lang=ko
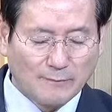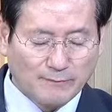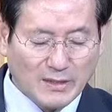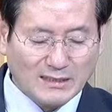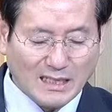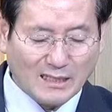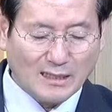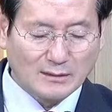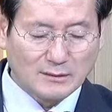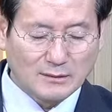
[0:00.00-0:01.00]
내
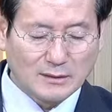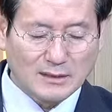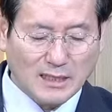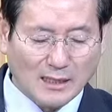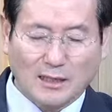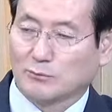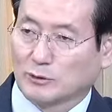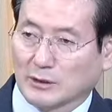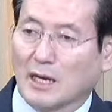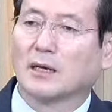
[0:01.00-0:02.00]
생각은 너희
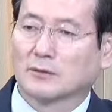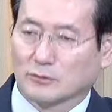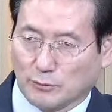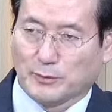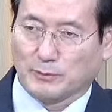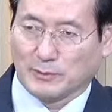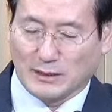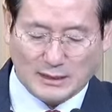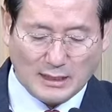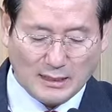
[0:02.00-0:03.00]
생각보다
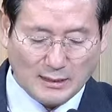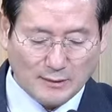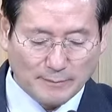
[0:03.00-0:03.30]
높음이니라.